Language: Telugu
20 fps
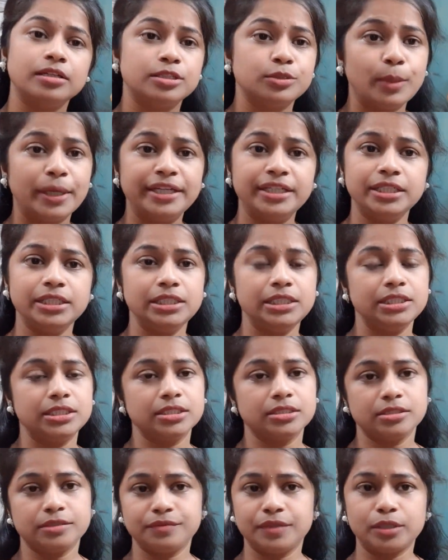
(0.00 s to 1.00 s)
ట్వంటీ
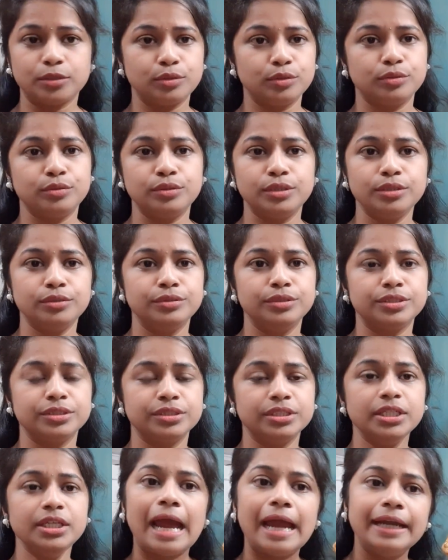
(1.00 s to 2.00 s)
లీటర్స్ వరకు కూడా
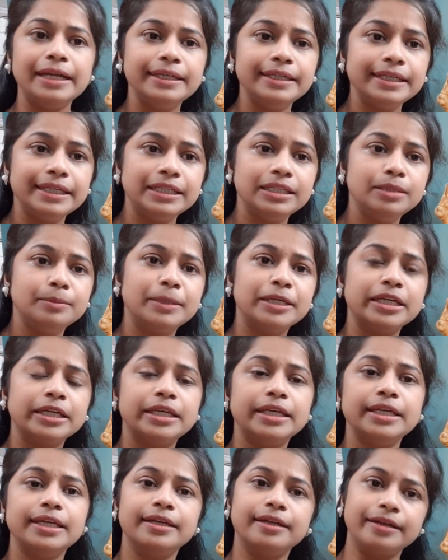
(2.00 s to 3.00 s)
ఉంటుంది అండ్ ఇది
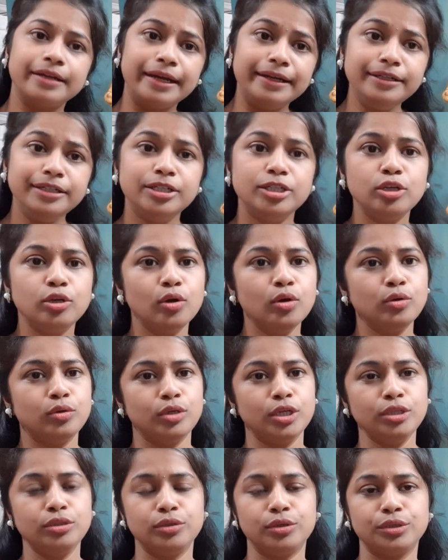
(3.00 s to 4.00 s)
మనకి రెంట్లో
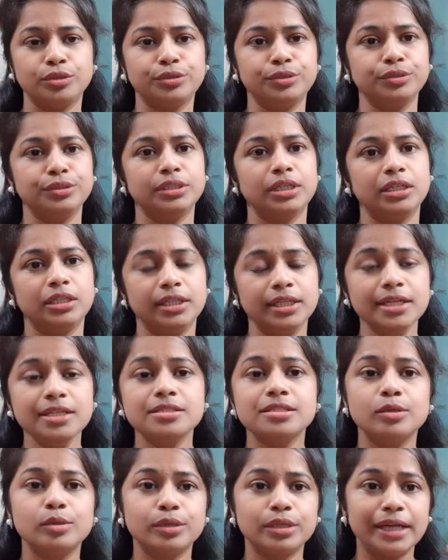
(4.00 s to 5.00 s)
కూడా దొరుకుతుందండి
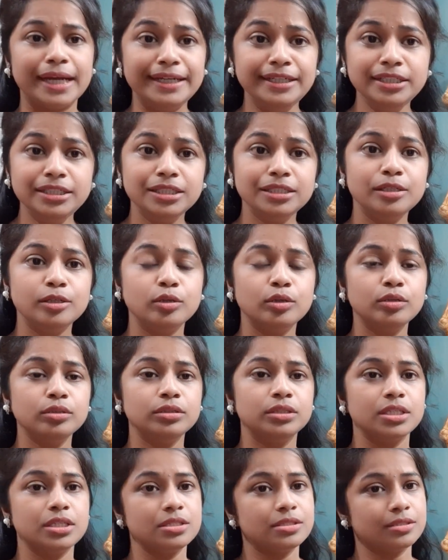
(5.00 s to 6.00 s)
సో రెంట్లో
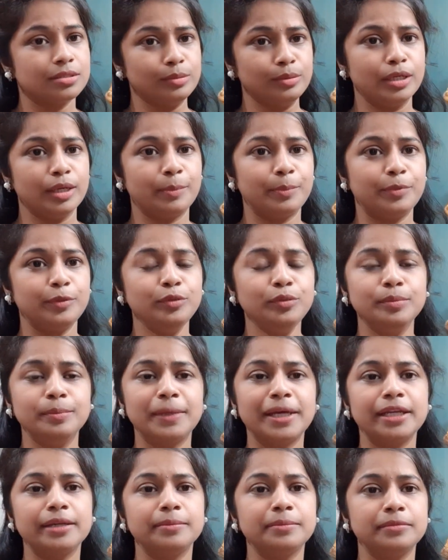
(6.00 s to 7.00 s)
తీసుకున్నప్పుడు
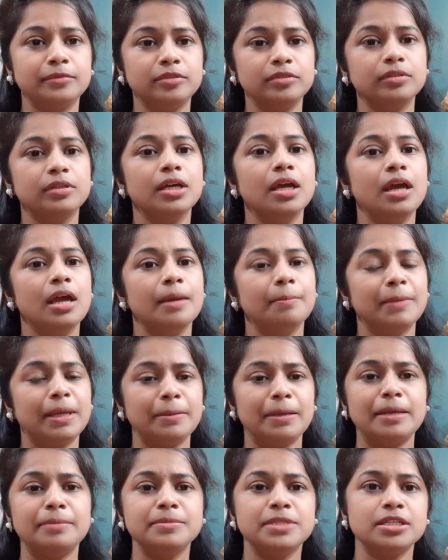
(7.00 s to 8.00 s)
మనము
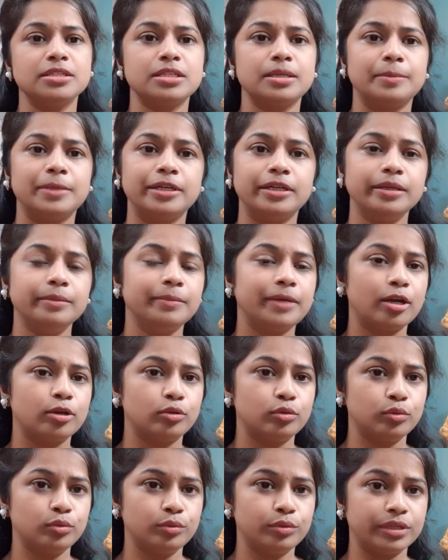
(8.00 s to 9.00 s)
మేము ఏం చేసామంటే
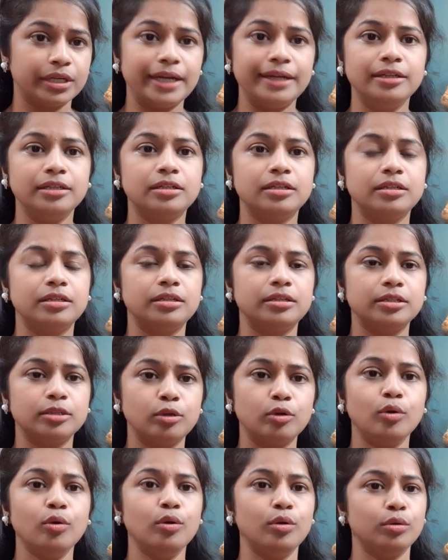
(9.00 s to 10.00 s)
మాకు
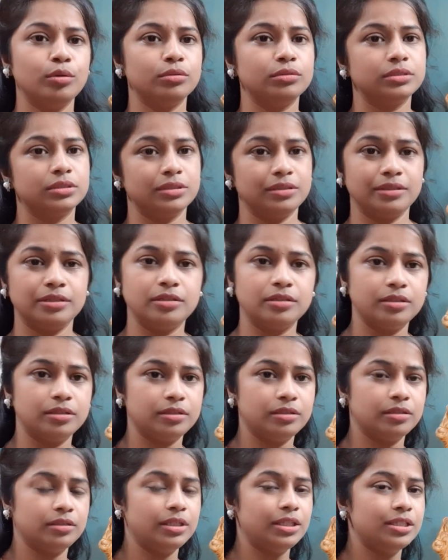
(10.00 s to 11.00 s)
రెంట్లో
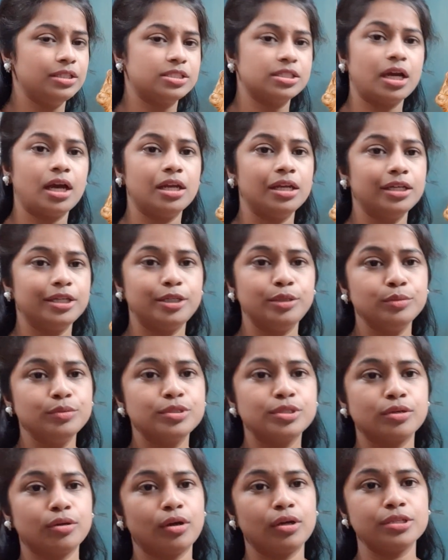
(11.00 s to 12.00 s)
ఇది చాలా
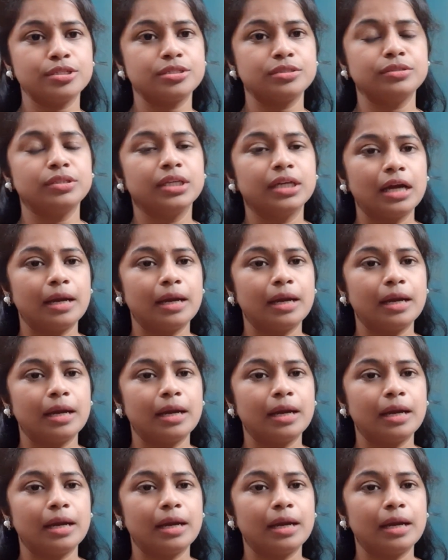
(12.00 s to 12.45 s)
హ్యూజ్ కాస్ట్ ఉంది